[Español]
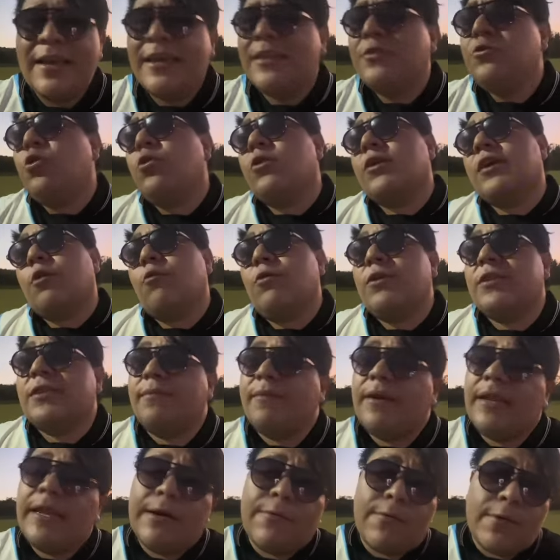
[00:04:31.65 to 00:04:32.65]
No, que
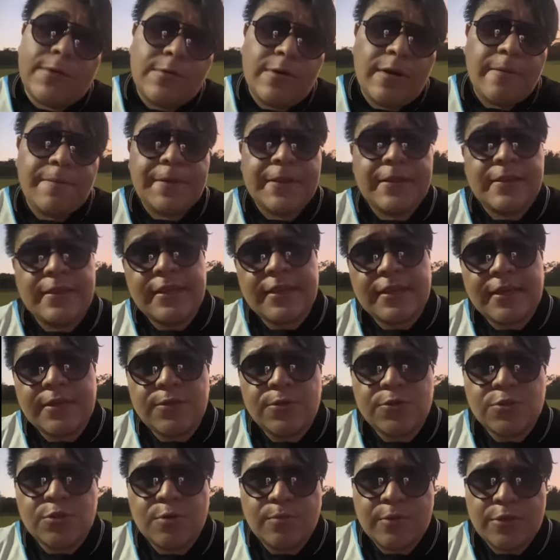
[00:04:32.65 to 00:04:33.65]
Guatemala, ¿cuándo va a aprender que
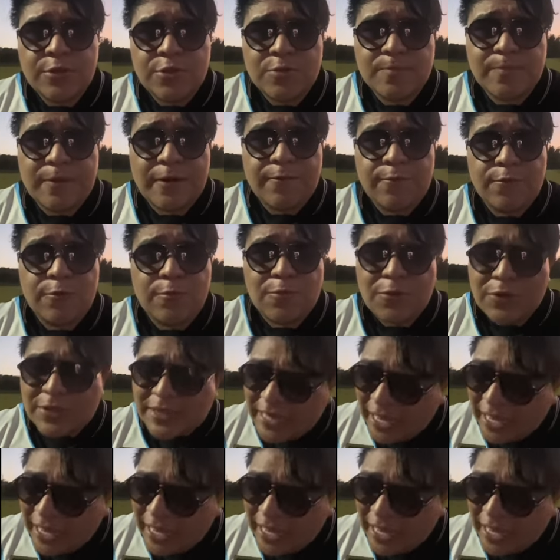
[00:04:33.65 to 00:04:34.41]
no son buenos para el fútbol?